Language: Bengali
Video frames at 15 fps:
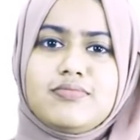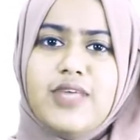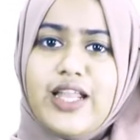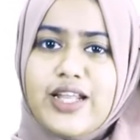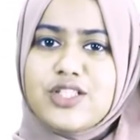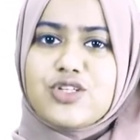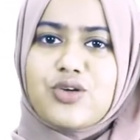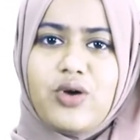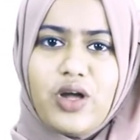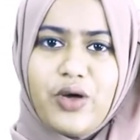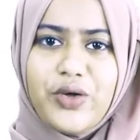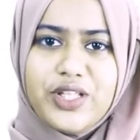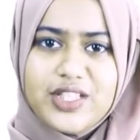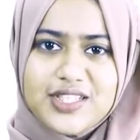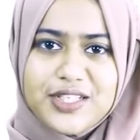অ্যারেঞ্জ করা
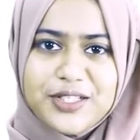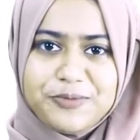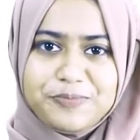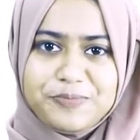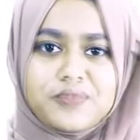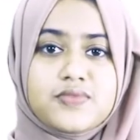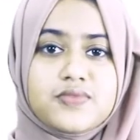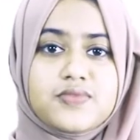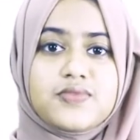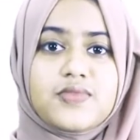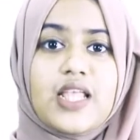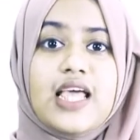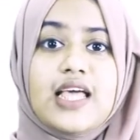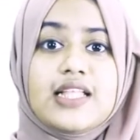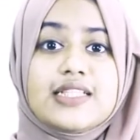হয়েছে
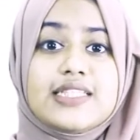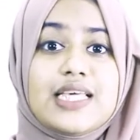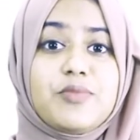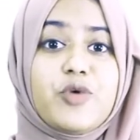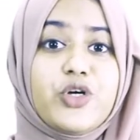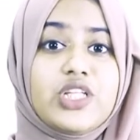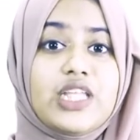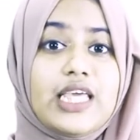যেমন